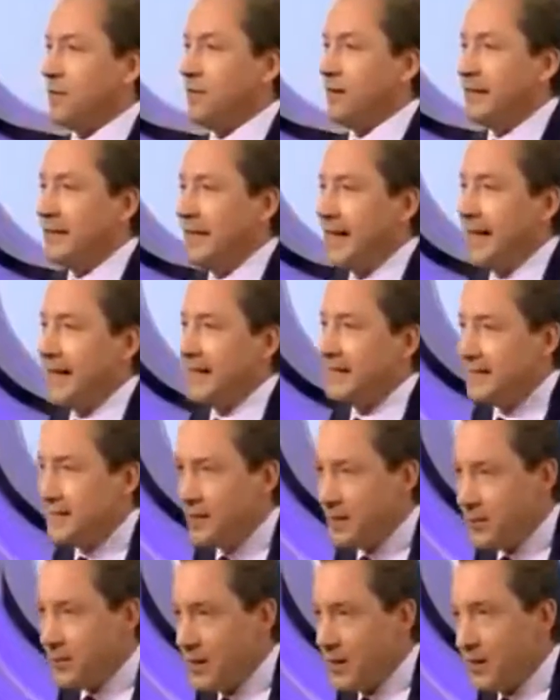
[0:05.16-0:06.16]
хватает
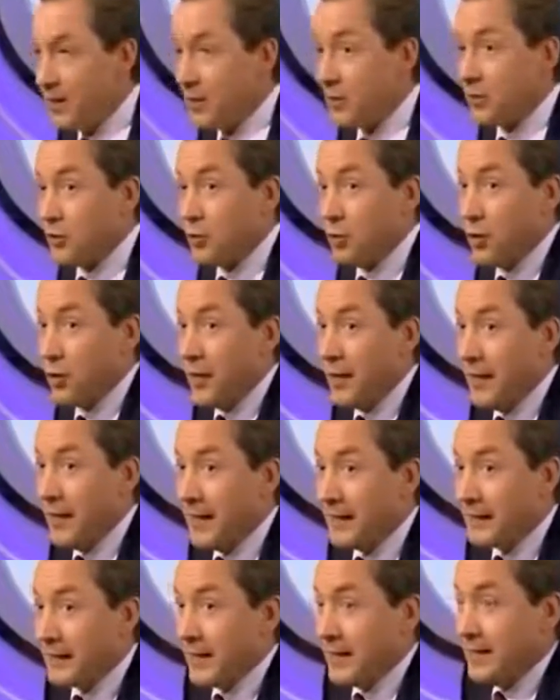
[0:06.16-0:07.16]
терпения 40
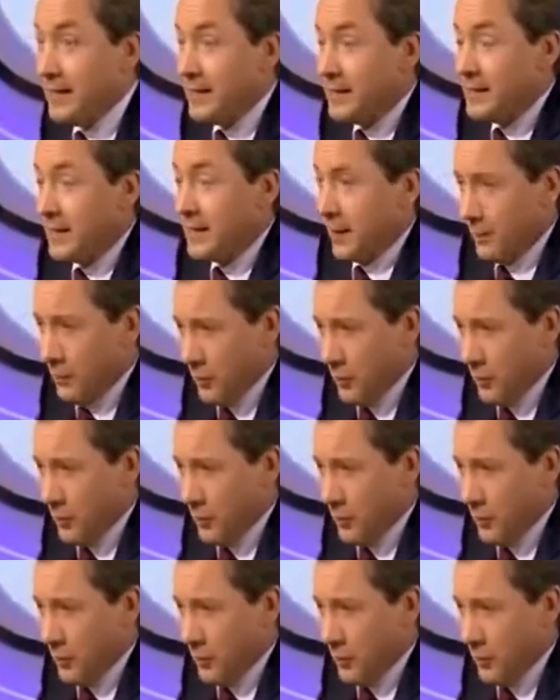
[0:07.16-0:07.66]
лет ходить на